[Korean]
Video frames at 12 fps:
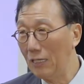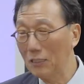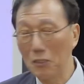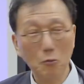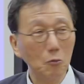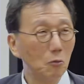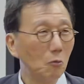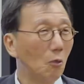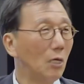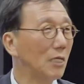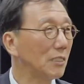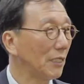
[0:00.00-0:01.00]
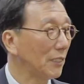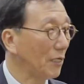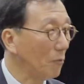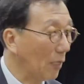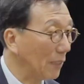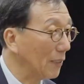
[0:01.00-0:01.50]
결국
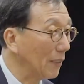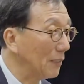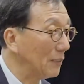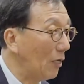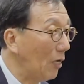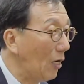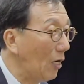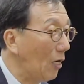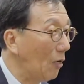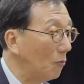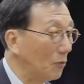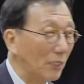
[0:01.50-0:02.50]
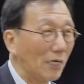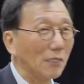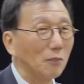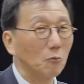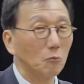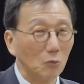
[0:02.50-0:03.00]
권력자들이 만드는 거죠. 우리나라
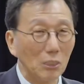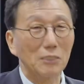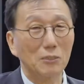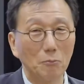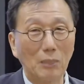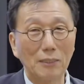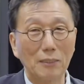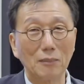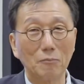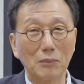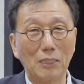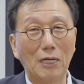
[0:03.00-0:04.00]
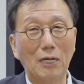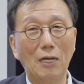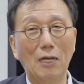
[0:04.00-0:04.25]
같은 국회에서 만드는 겁니다.